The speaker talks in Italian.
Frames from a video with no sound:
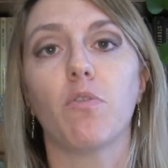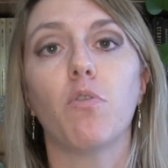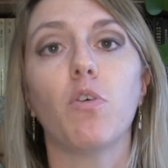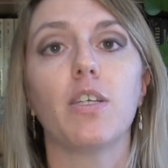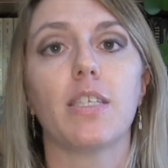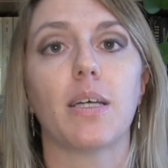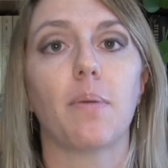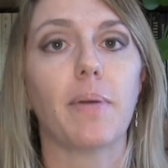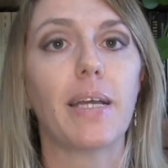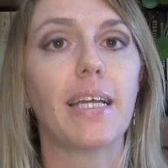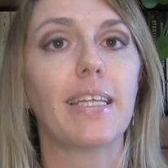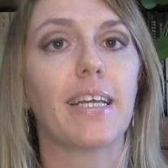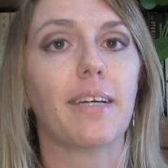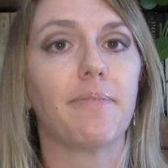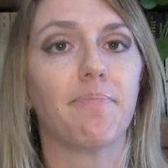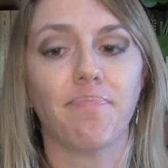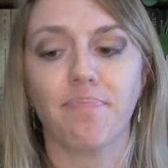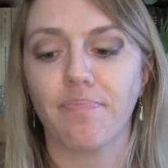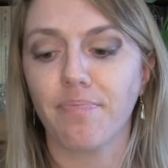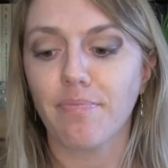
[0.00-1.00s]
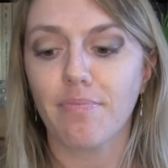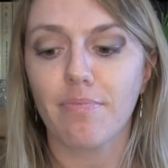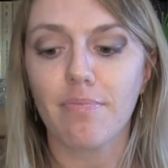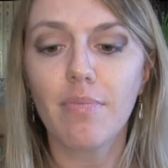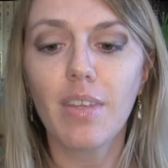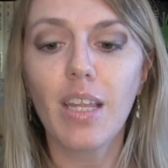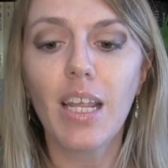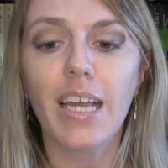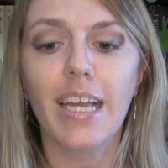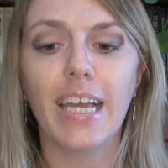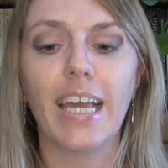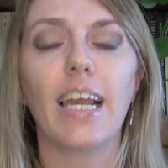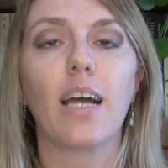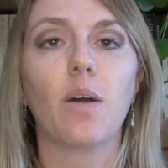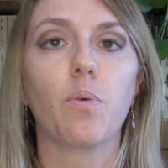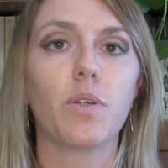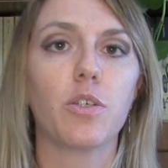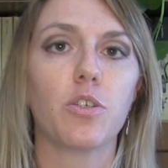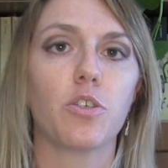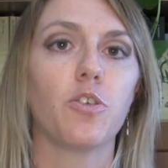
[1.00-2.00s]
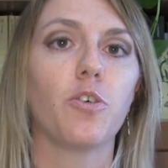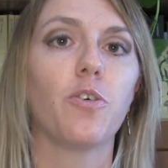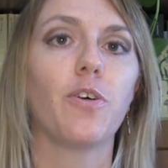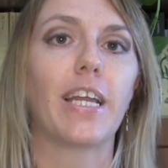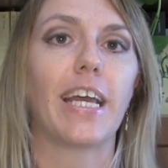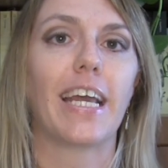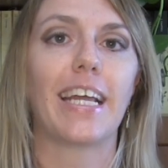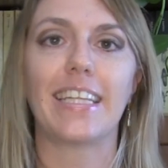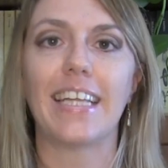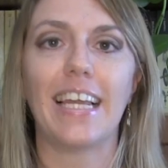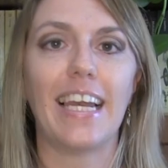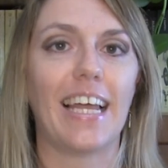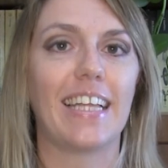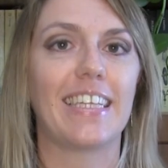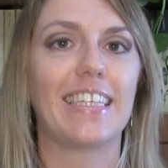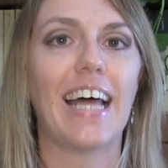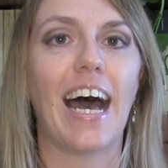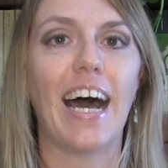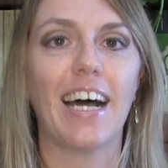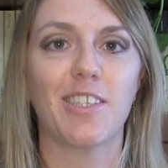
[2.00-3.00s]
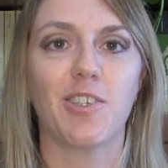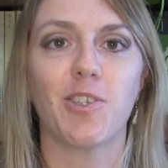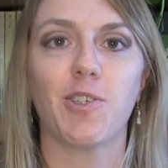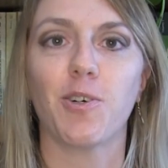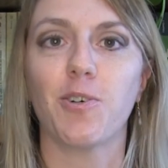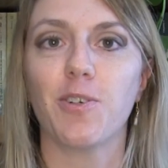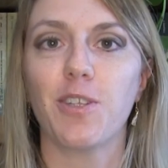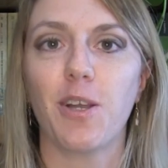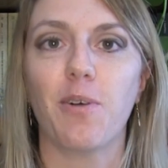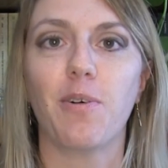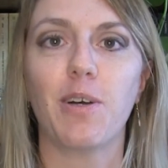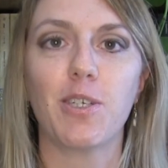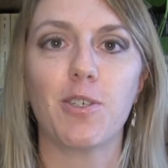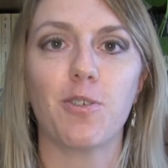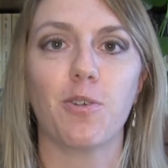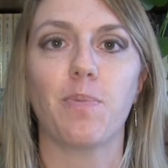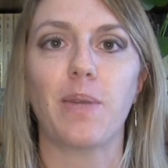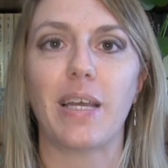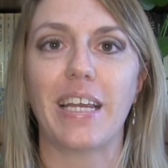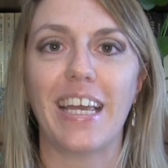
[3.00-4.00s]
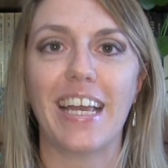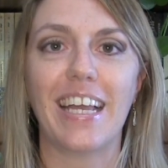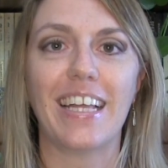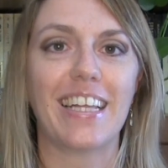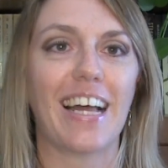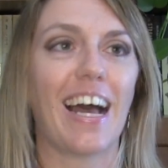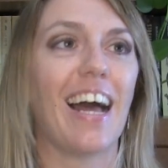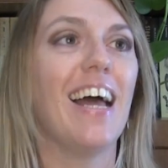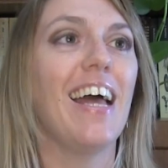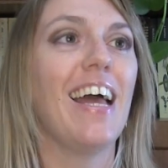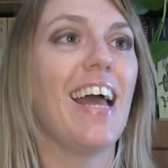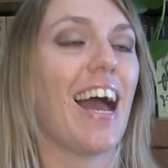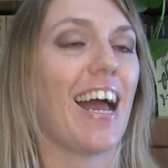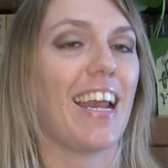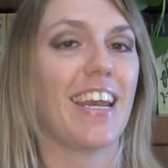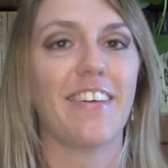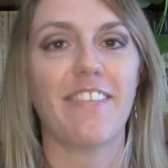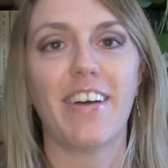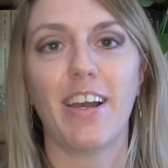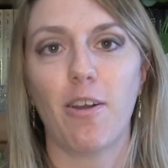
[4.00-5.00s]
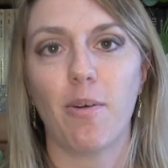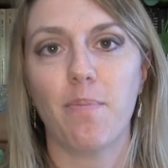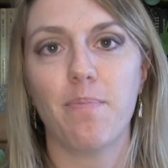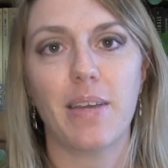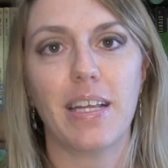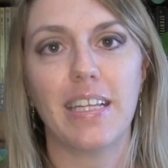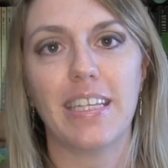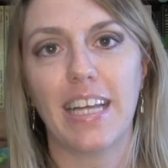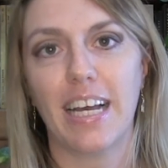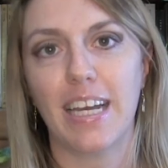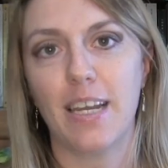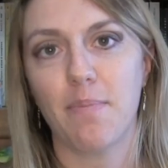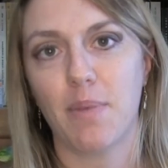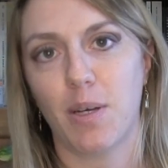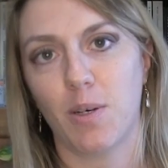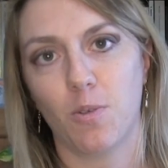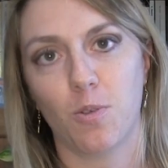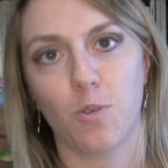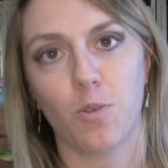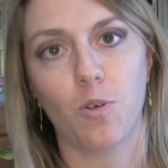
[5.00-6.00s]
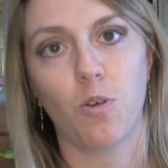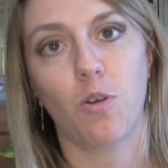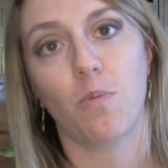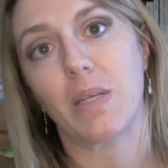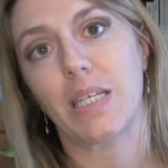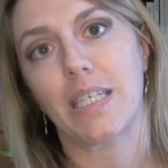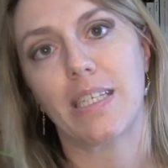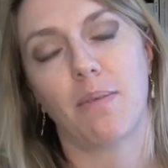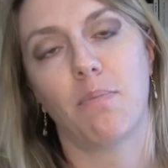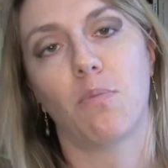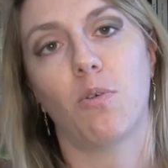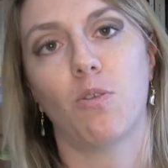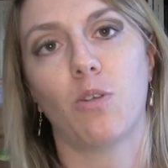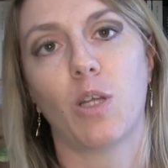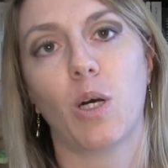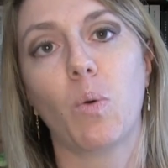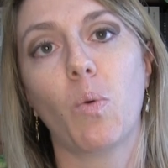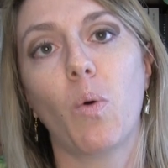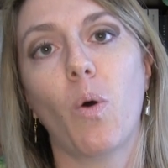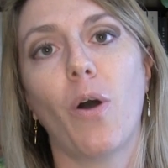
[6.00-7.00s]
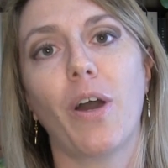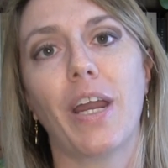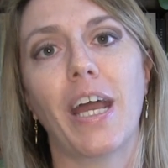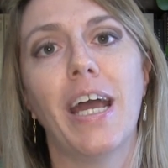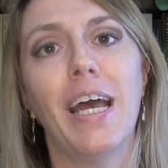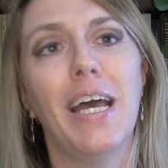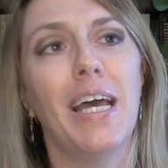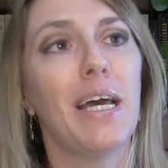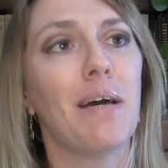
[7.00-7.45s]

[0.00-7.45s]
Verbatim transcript: Voi sapete che la questione dell'andazzo di questo pianeta a livello ambientale, ma non solo, mi sta molto a cuore,